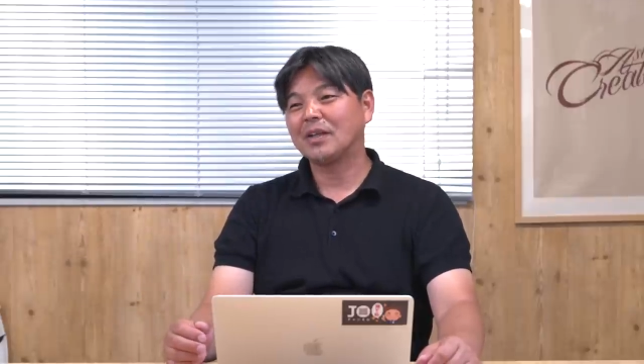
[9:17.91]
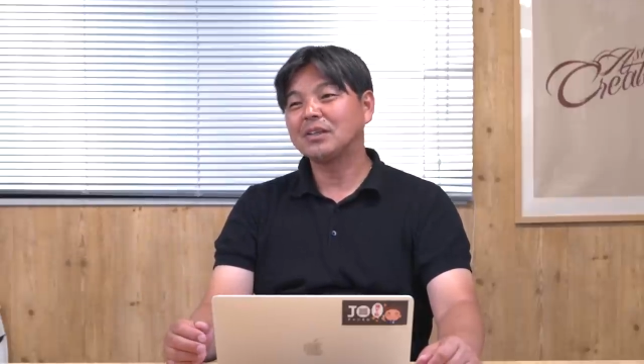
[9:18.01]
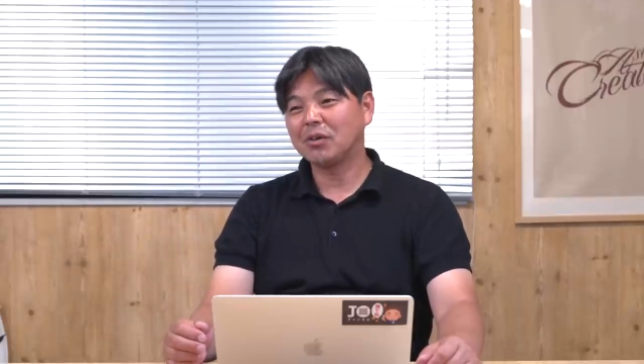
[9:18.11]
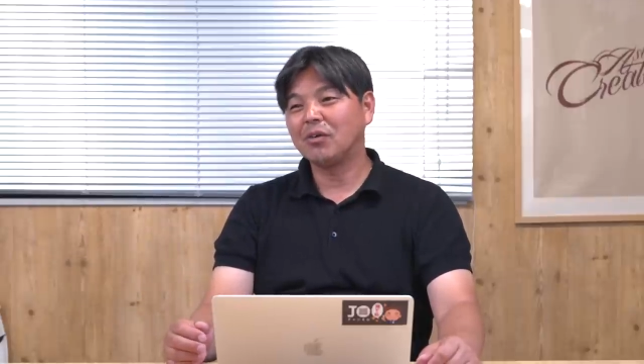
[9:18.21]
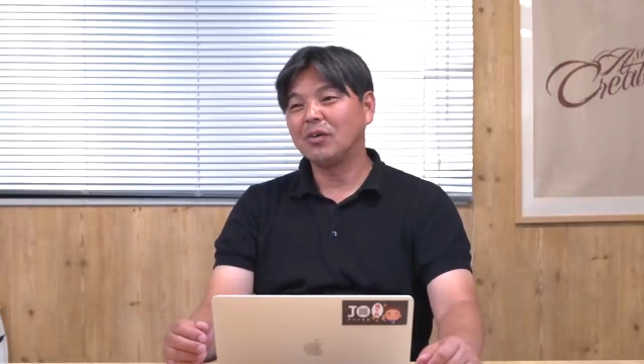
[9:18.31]

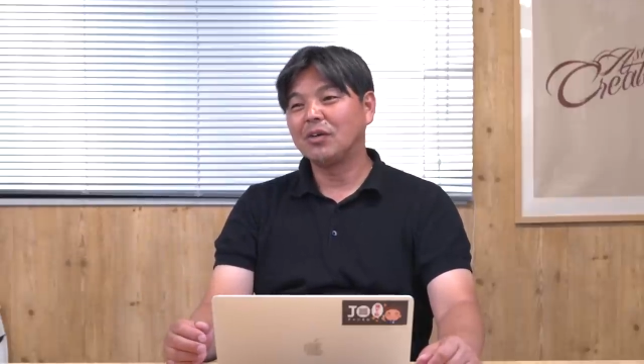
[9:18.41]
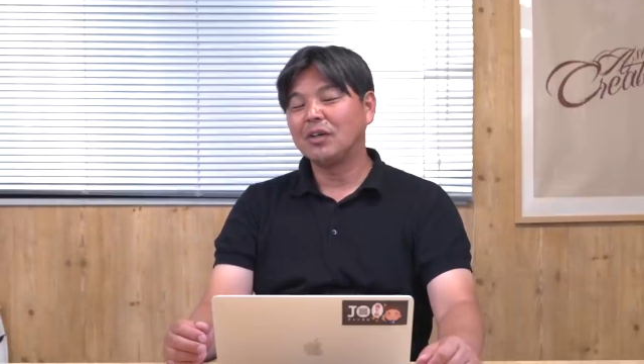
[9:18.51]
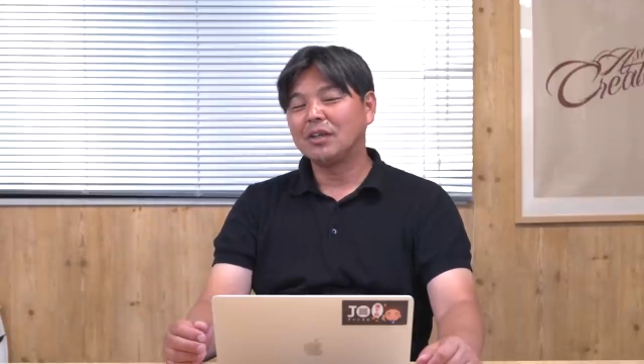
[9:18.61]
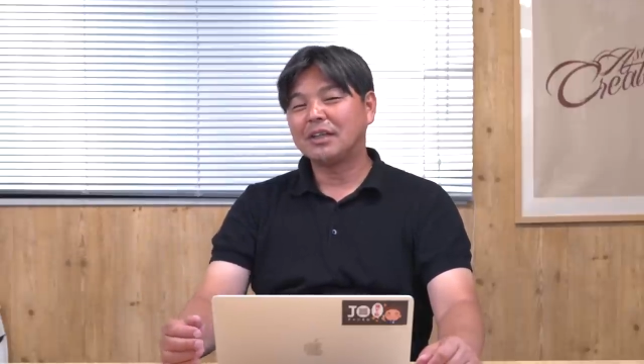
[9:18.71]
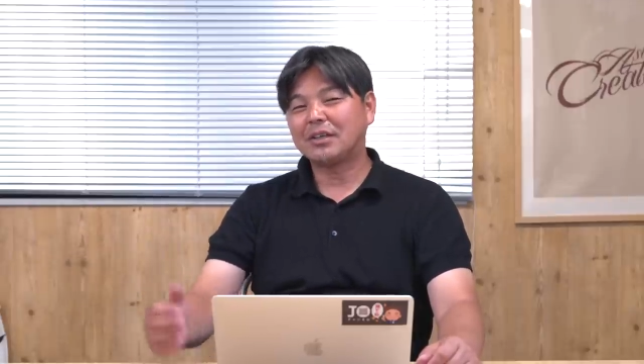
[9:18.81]
そう、ね
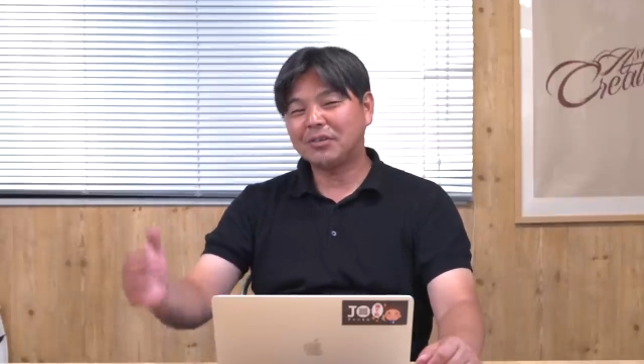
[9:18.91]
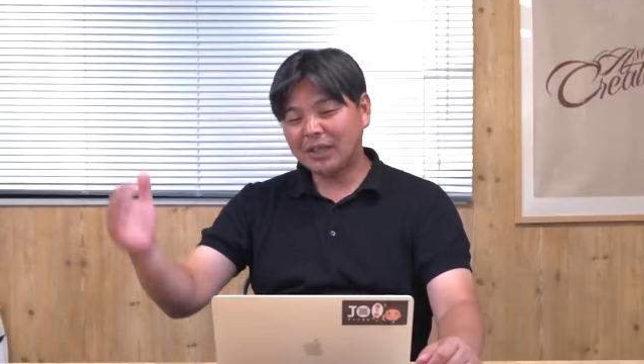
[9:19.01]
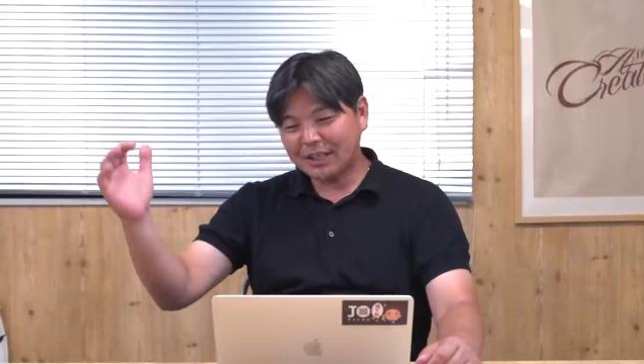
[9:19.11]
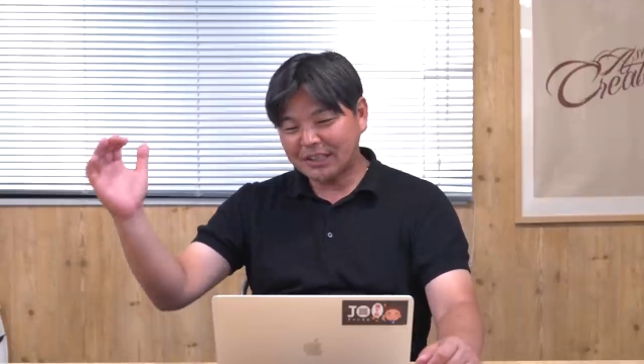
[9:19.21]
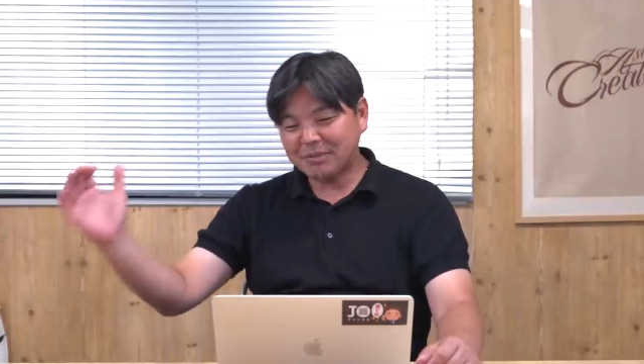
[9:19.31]
そう、でこれ
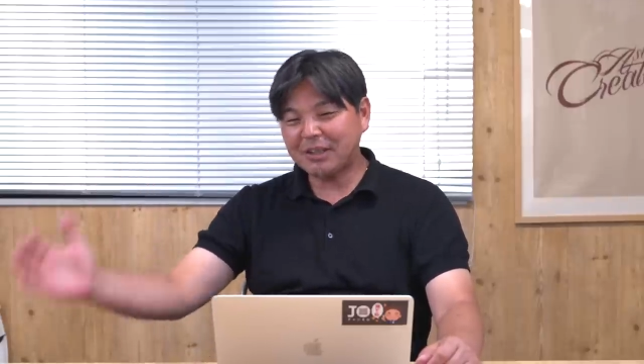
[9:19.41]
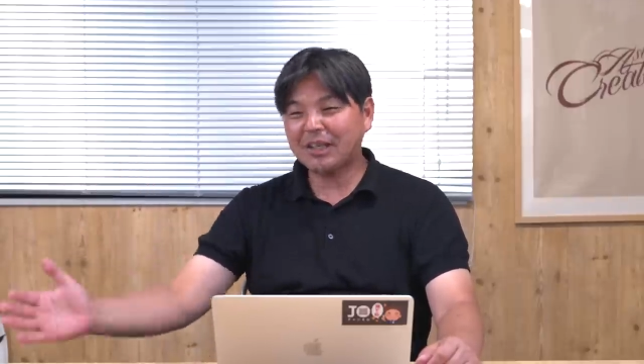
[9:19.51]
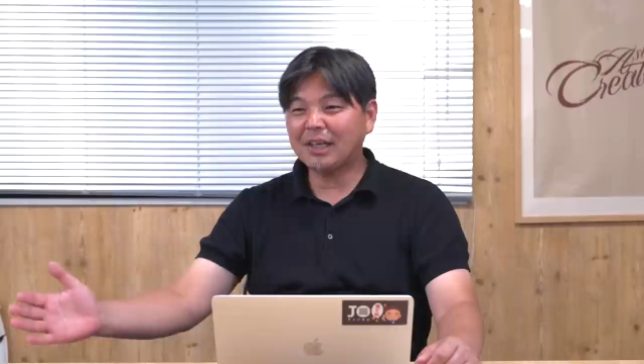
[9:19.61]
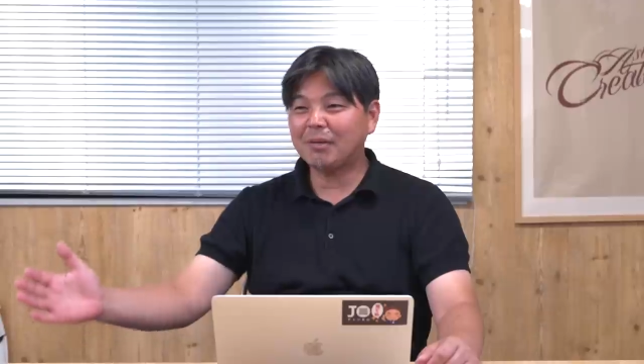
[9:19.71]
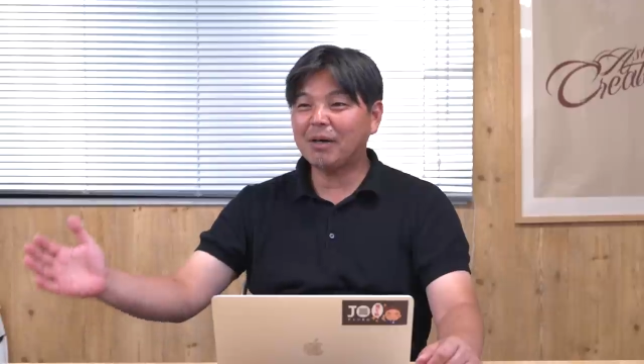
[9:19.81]
がなじまな
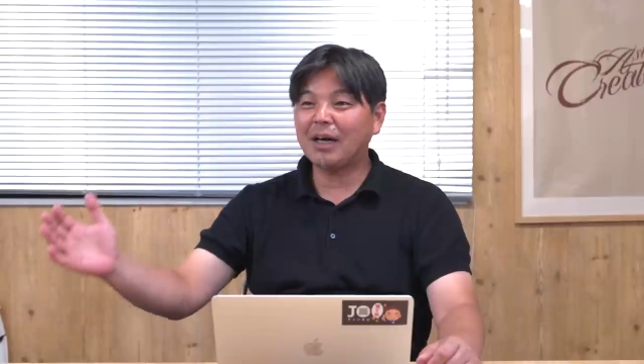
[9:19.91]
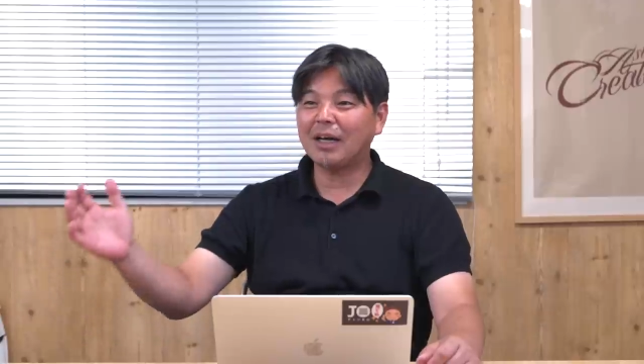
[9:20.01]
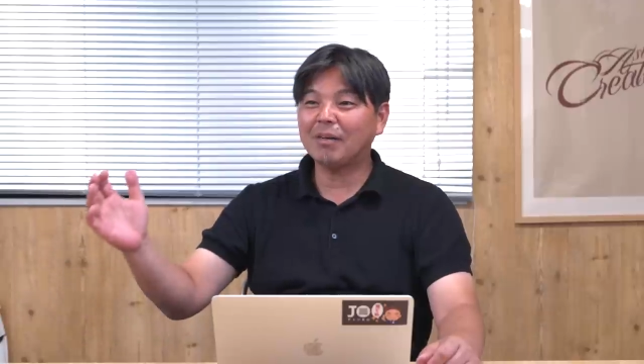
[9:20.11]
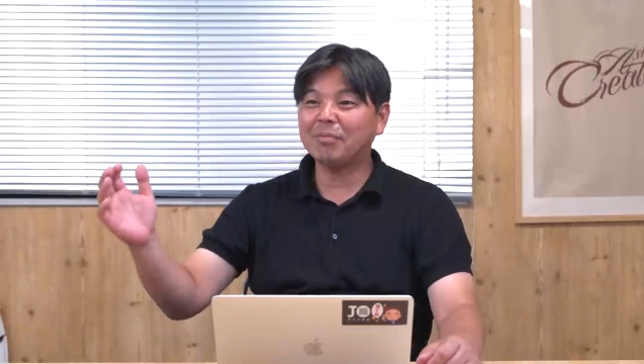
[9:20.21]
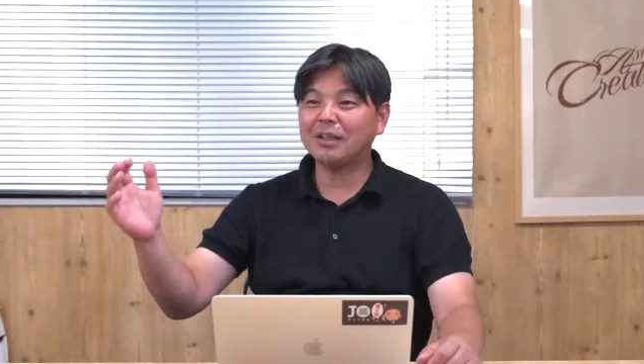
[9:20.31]
ければ
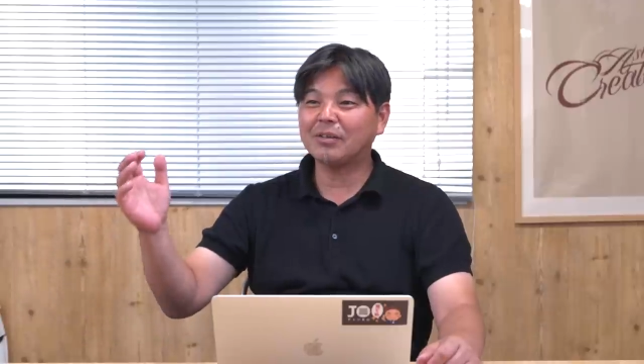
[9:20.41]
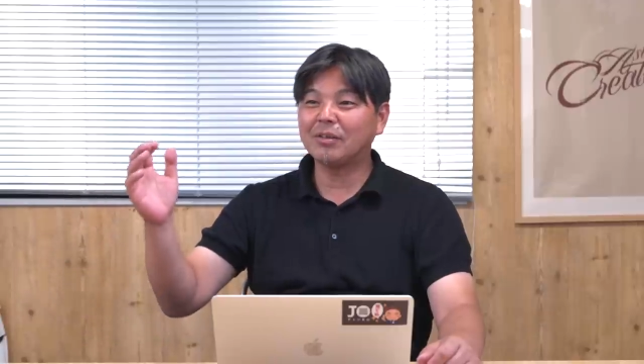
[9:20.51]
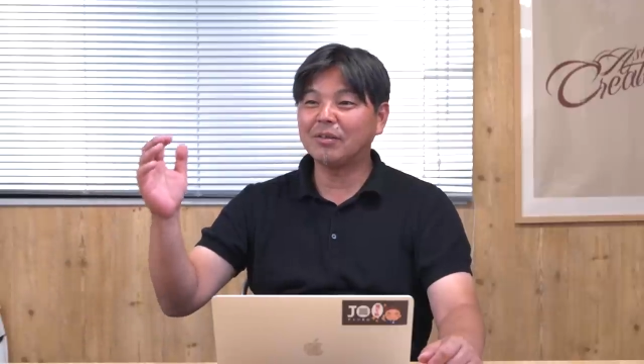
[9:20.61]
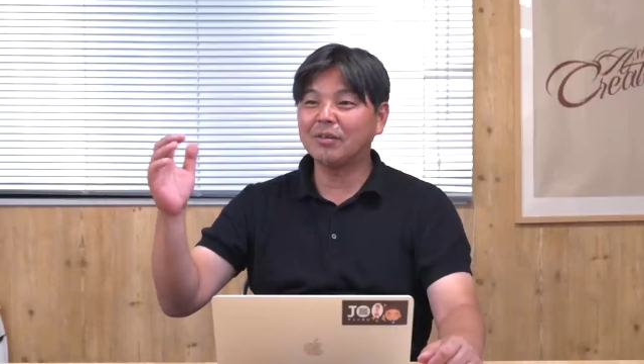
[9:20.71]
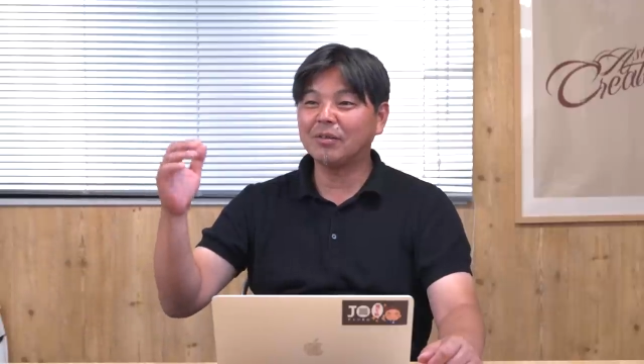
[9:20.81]
やっぱり
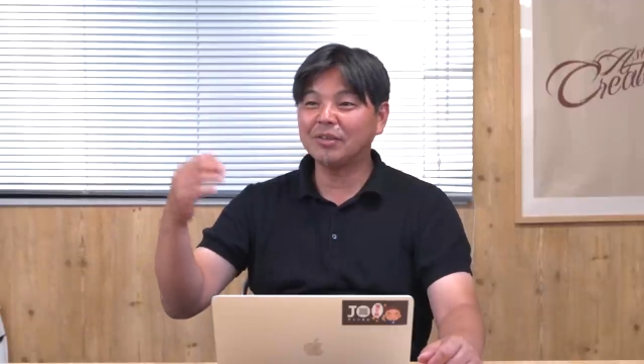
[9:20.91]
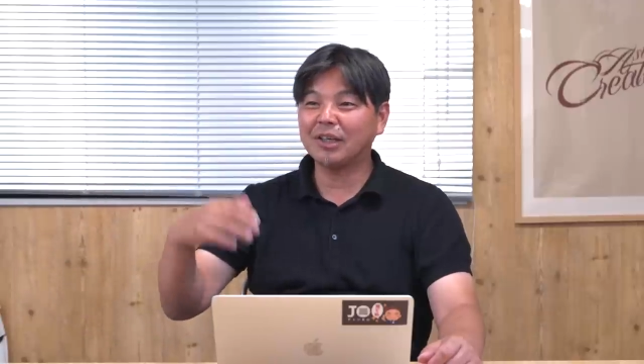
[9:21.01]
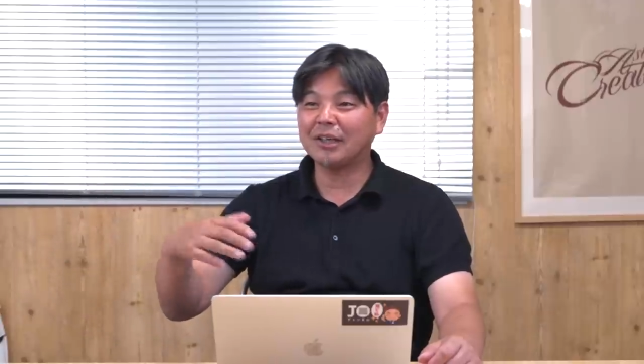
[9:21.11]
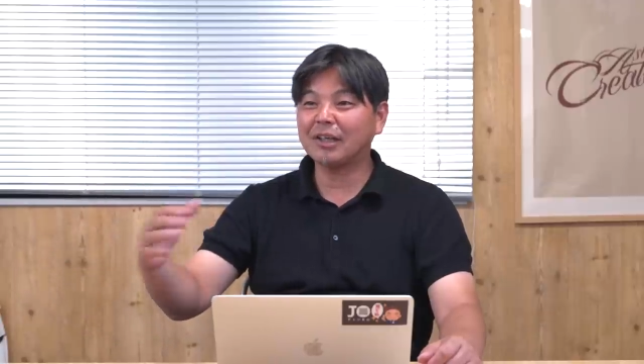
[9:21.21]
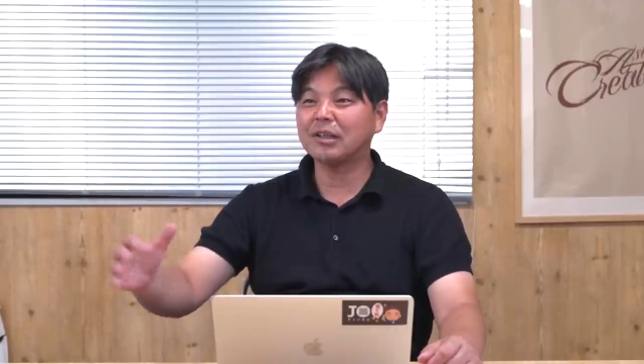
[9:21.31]
こう本人
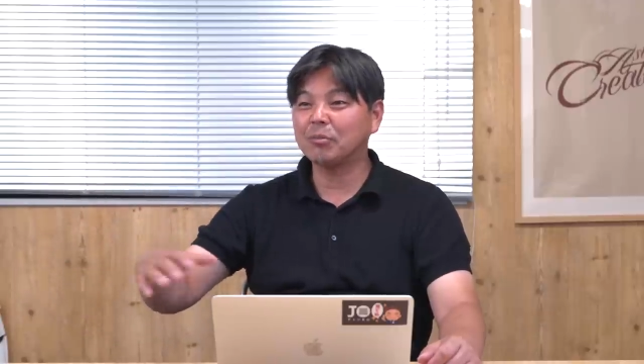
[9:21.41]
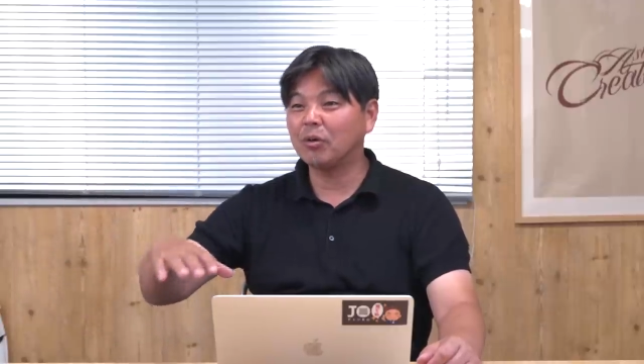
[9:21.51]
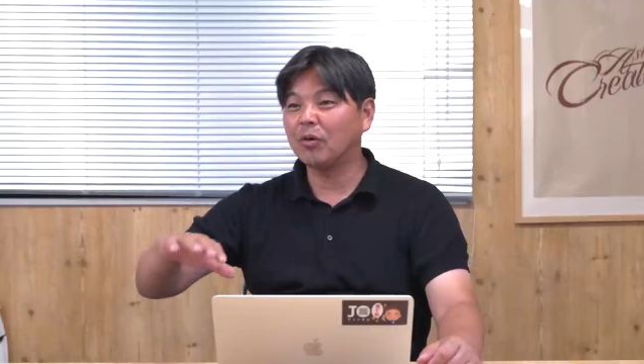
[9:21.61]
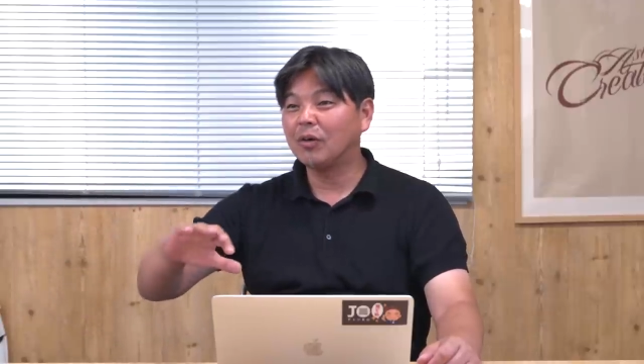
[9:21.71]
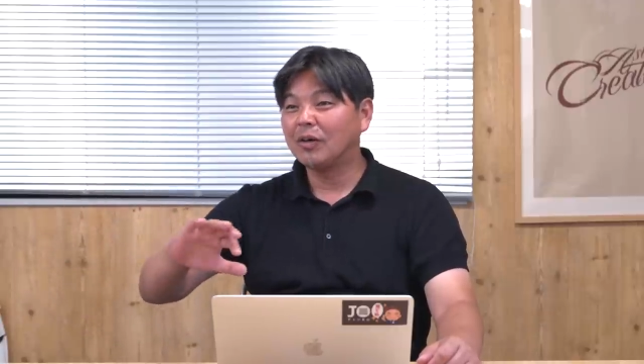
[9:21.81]
がいたくて
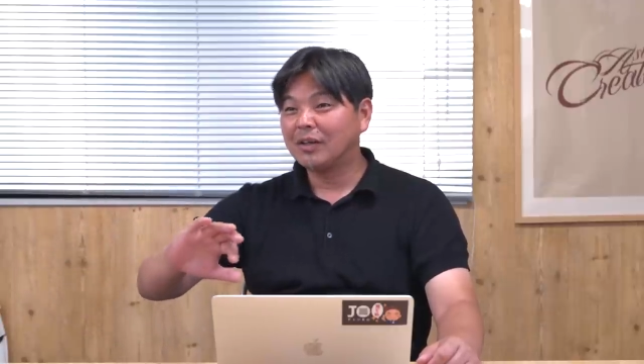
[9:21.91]
も